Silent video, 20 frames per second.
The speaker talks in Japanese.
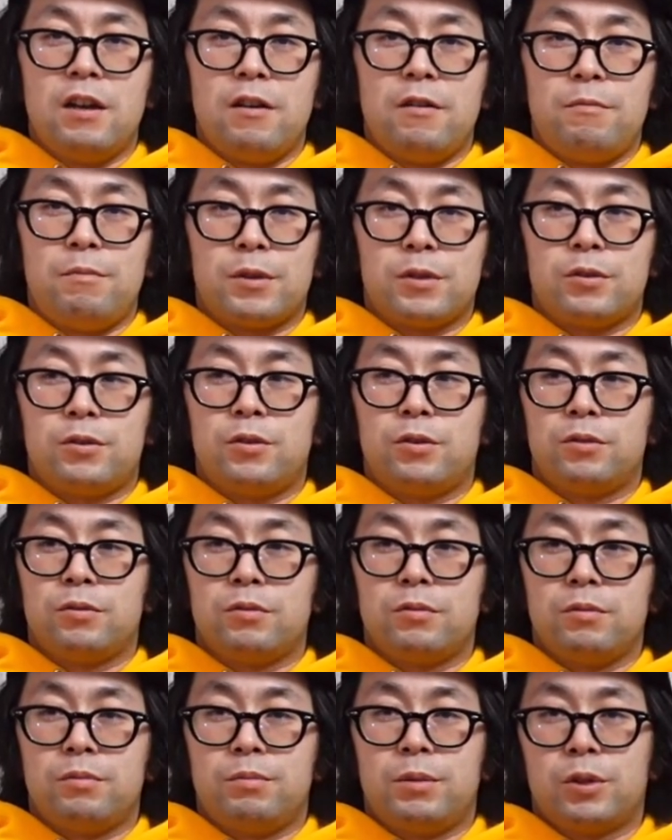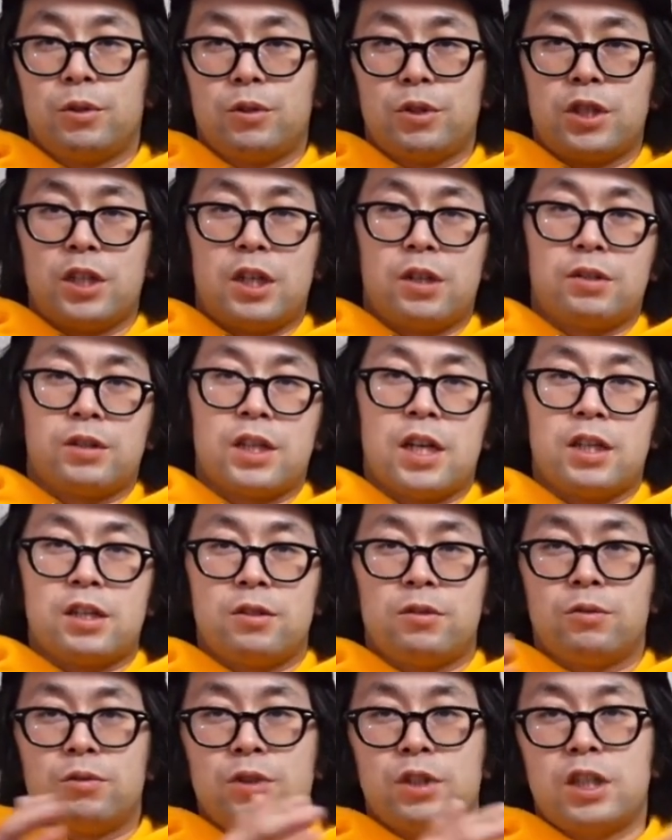まあ、その、まあ、どちらのサイズ
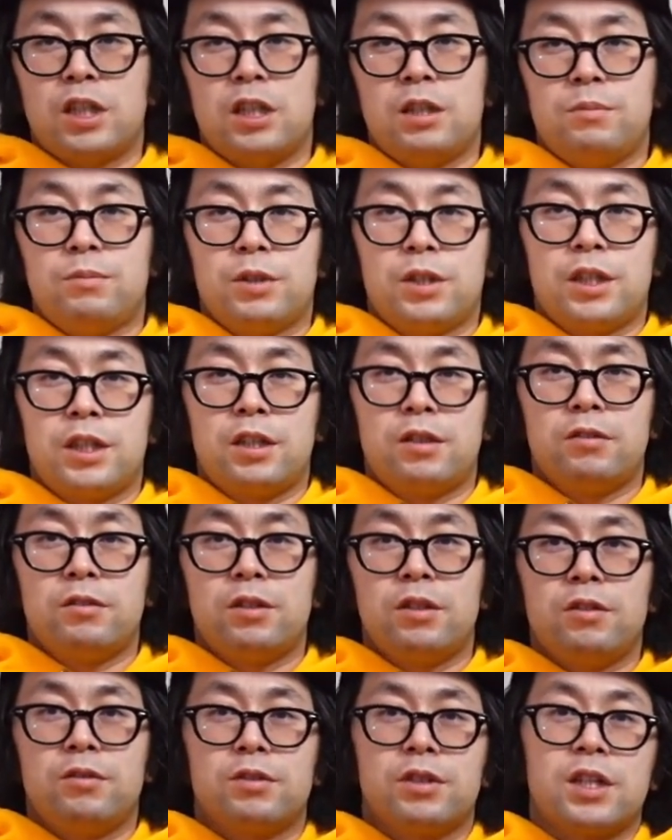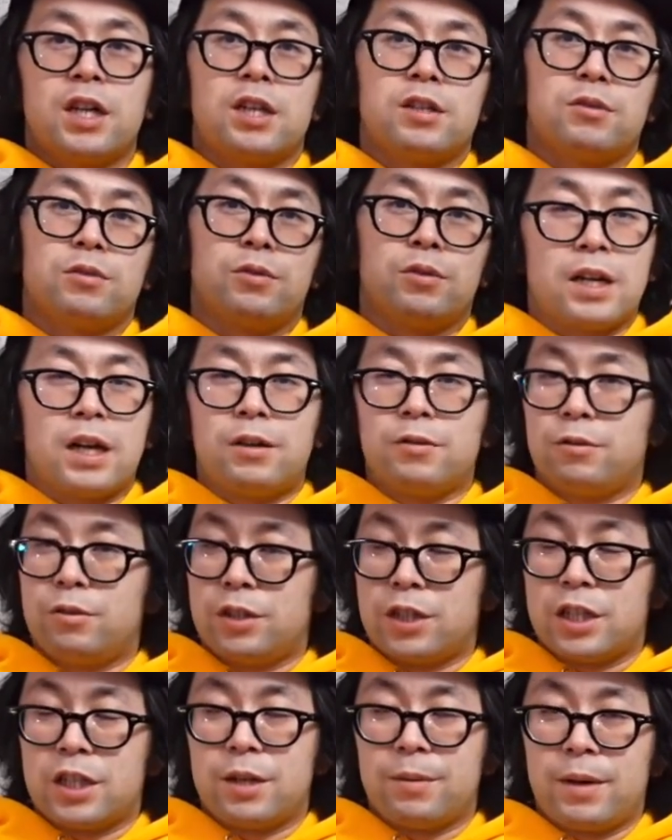の時にも着れるっていうサイズを買うよう
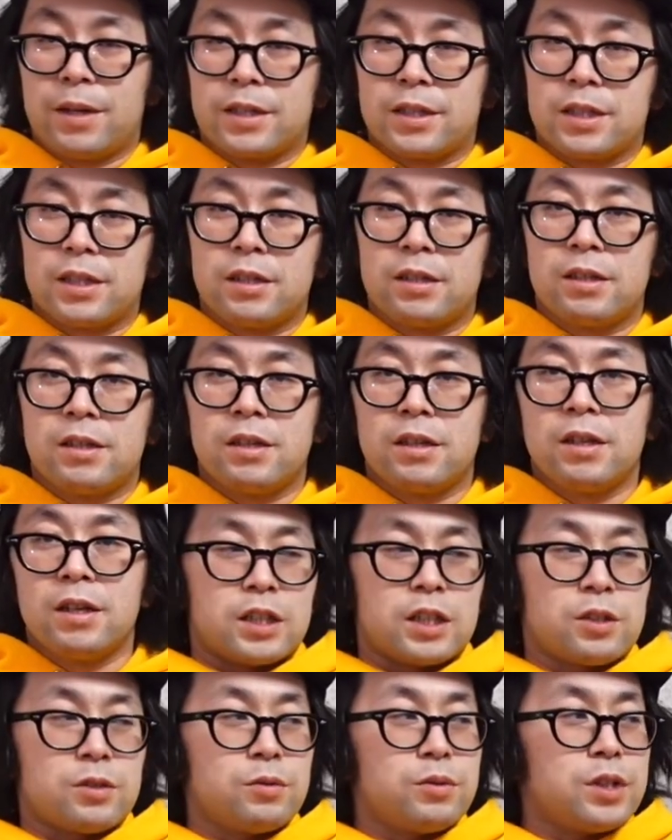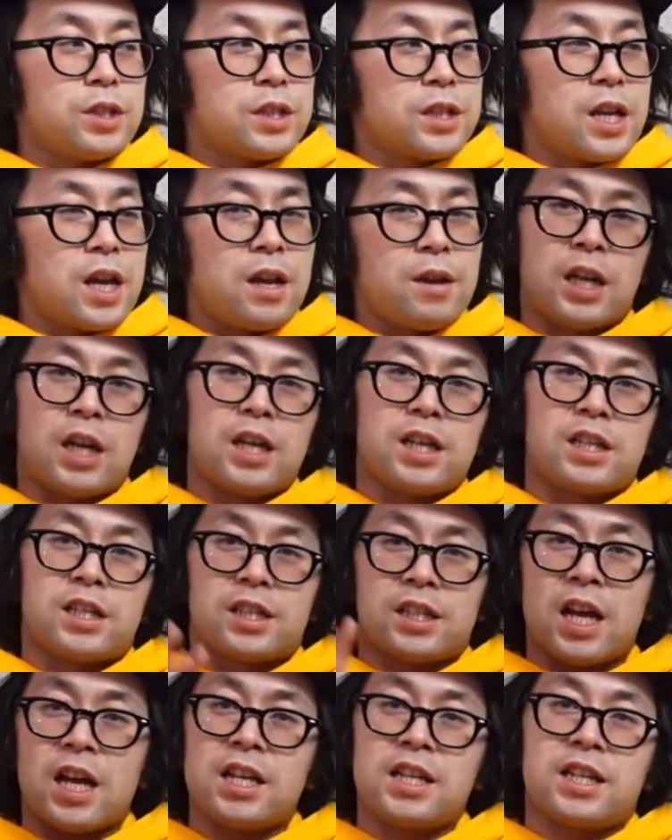にしてます。早速ですね、だい
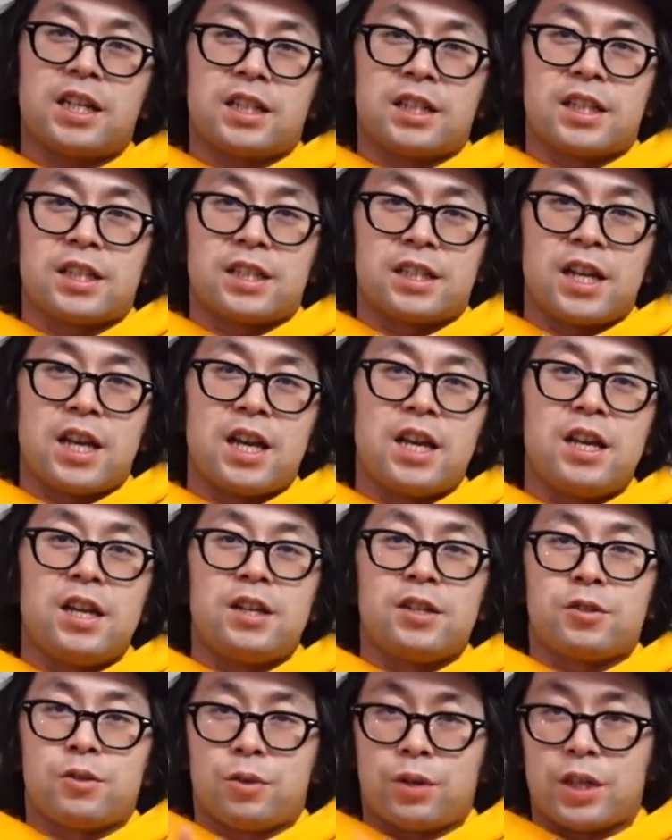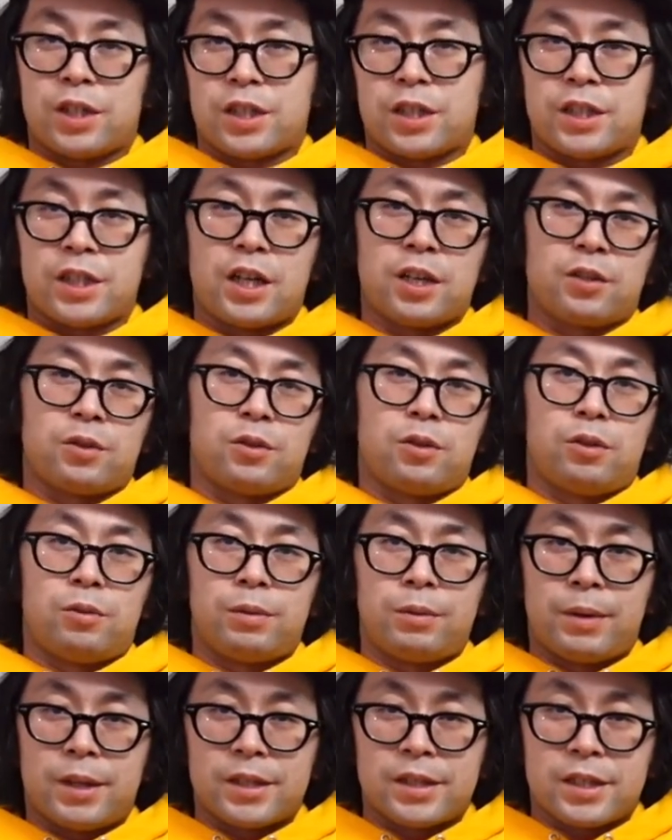さんいからですね、紹介していきたいと思
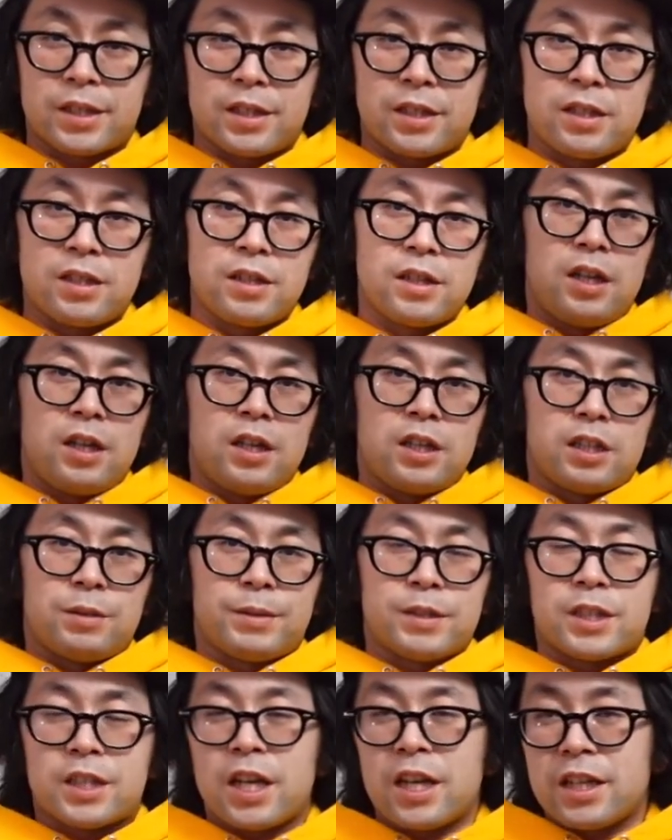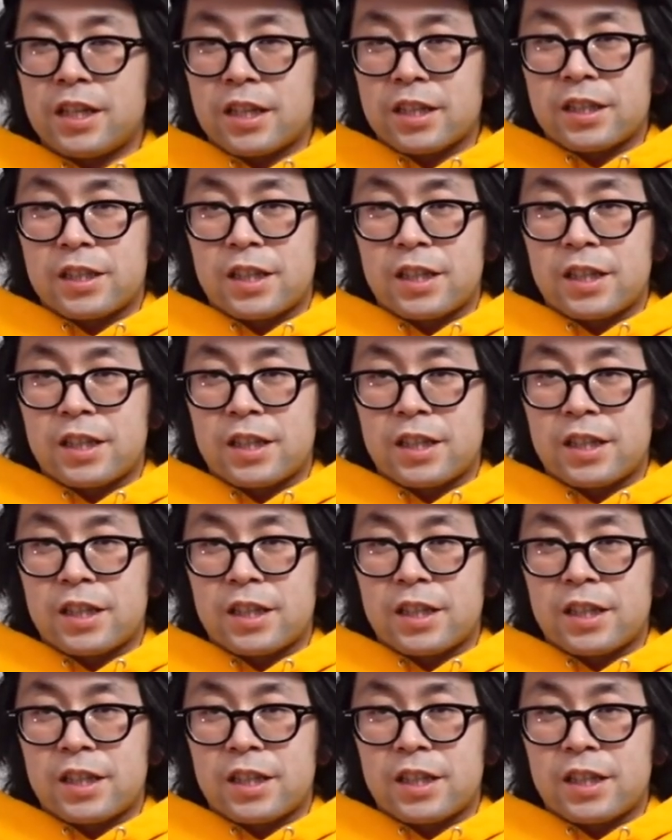います。じゃまずさんいです